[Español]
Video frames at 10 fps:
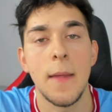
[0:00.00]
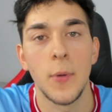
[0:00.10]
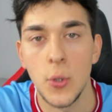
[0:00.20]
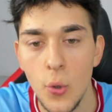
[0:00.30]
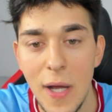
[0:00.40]

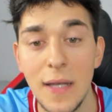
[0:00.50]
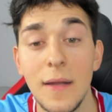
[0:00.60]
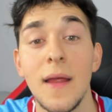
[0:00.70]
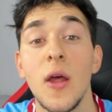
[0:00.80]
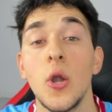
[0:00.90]
Portugal,
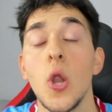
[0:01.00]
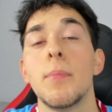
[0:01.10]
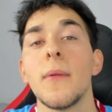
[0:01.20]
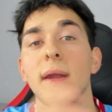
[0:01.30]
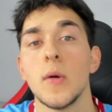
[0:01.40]

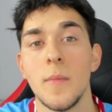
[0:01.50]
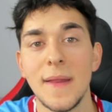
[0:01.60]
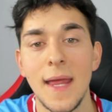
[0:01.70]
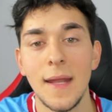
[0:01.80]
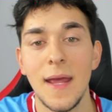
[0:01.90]
los podremos
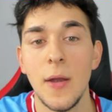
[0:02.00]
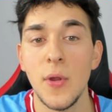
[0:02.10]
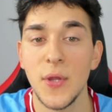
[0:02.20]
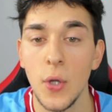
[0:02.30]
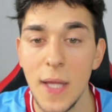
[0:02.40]
meter en
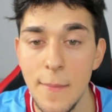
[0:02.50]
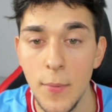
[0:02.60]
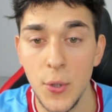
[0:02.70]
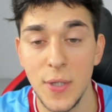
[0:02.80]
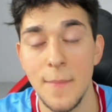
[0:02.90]
nuestros
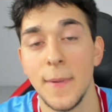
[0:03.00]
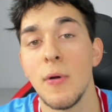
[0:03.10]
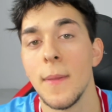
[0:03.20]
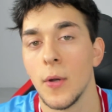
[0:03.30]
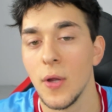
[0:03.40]
equipos siempre y
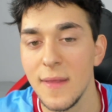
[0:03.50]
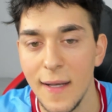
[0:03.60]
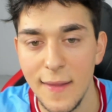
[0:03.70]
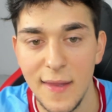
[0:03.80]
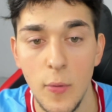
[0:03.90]
cuando nos
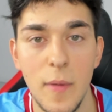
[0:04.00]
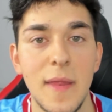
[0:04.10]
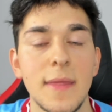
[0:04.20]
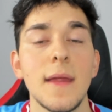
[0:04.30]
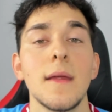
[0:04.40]
interese,
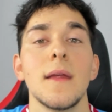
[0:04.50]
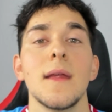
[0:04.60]
obviamente,